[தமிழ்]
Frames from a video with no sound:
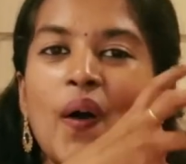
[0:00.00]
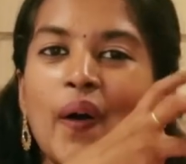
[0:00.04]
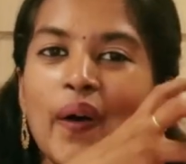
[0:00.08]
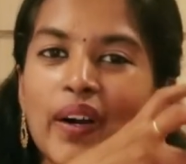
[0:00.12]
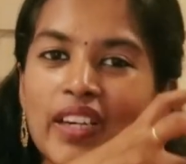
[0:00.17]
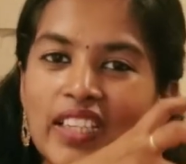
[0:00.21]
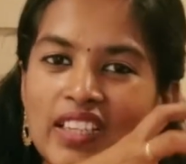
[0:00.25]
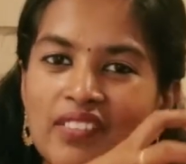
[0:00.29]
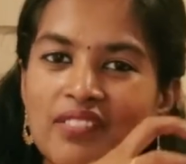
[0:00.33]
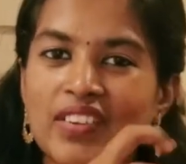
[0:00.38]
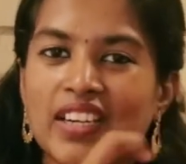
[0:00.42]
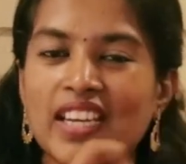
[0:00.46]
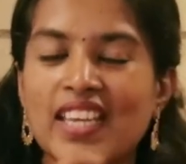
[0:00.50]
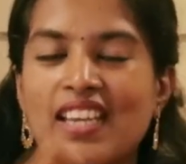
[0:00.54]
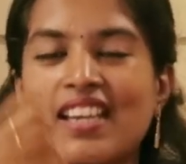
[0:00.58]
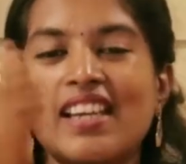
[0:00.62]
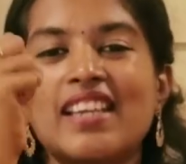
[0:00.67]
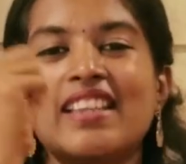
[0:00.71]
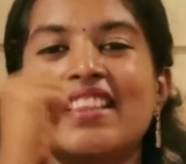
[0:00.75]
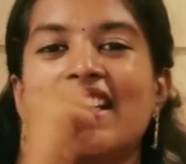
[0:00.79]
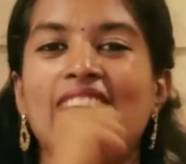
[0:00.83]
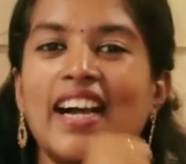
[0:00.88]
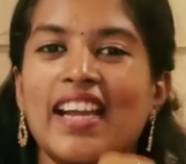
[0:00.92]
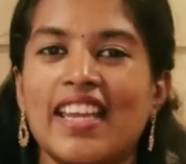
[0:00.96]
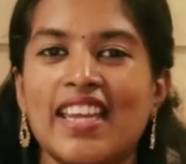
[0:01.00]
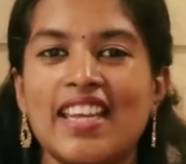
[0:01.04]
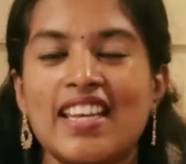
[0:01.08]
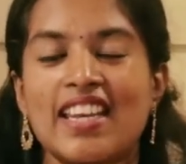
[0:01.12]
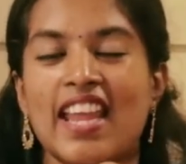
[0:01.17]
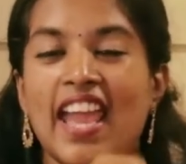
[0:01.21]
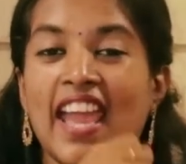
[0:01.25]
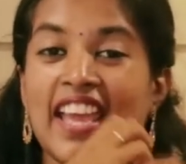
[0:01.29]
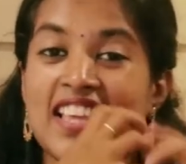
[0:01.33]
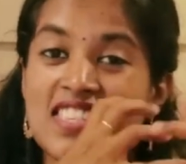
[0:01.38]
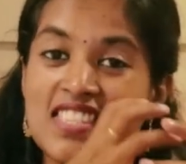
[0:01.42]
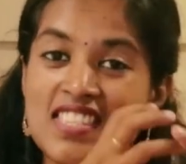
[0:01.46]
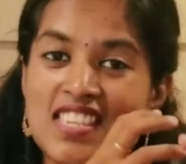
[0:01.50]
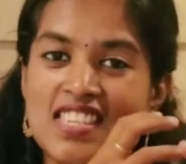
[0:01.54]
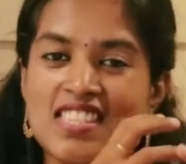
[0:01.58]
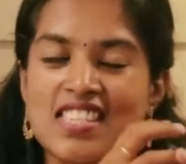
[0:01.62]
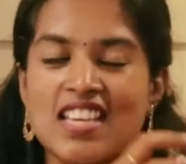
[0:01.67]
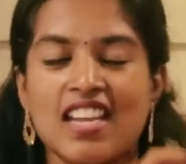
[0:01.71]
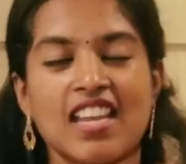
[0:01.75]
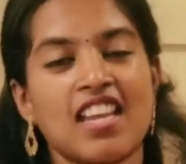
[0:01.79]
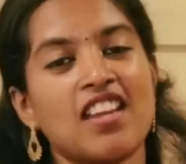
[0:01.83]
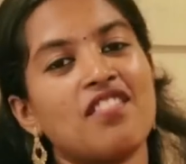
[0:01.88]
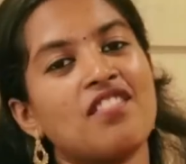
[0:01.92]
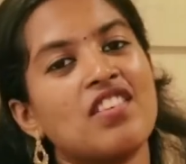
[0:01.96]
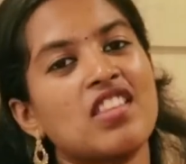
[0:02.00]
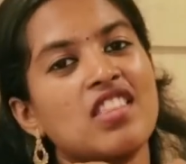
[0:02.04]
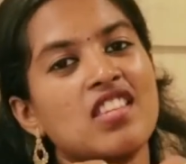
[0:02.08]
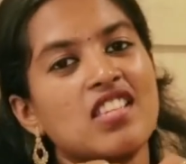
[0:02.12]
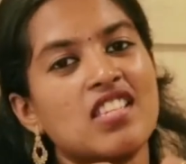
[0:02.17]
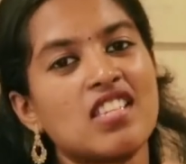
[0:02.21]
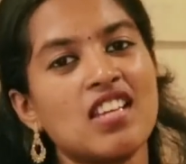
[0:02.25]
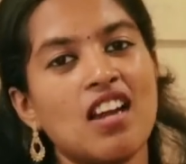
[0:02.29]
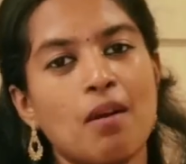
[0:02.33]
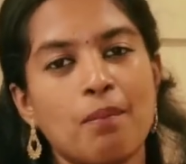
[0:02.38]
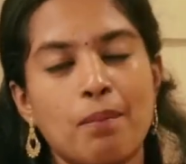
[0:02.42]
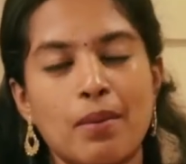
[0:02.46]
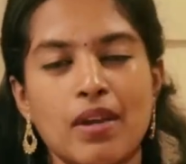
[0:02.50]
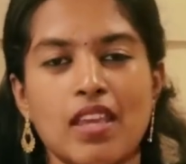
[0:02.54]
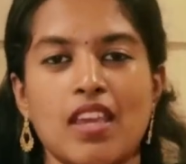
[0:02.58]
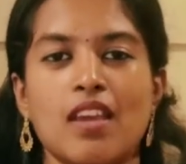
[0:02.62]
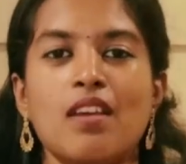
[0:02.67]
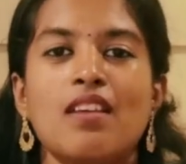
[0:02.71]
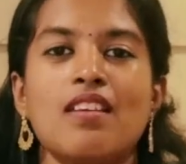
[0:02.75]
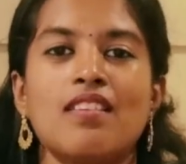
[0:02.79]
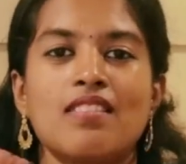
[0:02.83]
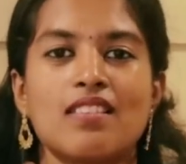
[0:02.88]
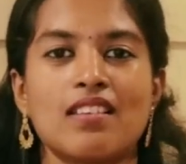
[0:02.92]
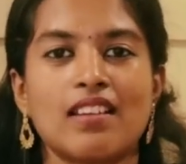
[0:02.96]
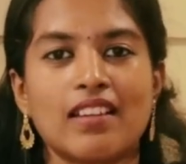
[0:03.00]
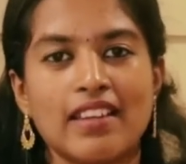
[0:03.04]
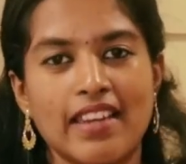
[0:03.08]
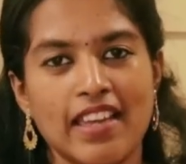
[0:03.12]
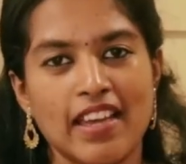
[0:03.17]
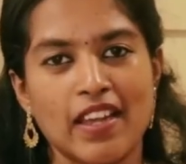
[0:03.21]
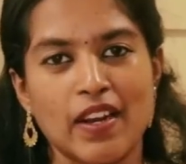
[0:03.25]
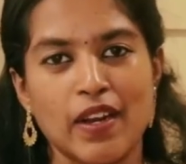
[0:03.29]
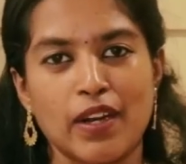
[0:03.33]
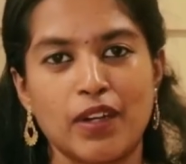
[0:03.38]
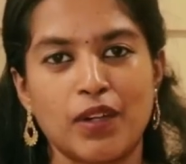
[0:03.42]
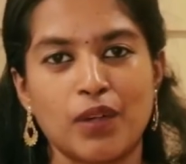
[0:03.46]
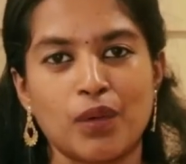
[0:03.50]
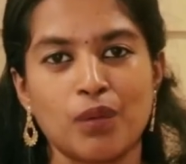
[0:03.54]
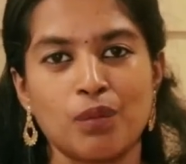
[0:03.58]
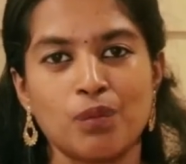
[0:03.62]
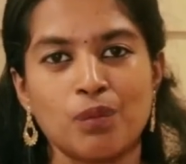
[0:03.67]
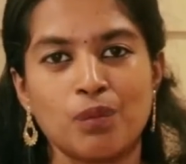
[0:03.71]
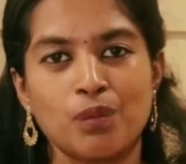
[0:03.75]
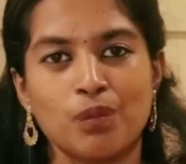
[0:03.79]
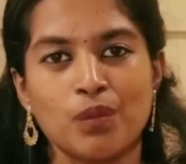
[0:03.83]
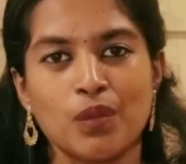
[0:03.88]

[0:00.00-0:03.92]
ஆட்டோமேட்டிக்காக இந்த அயன் எக்ஸஸ் அயன் வந்துட்டு அப்படியே கிளியர் ஆகிடும்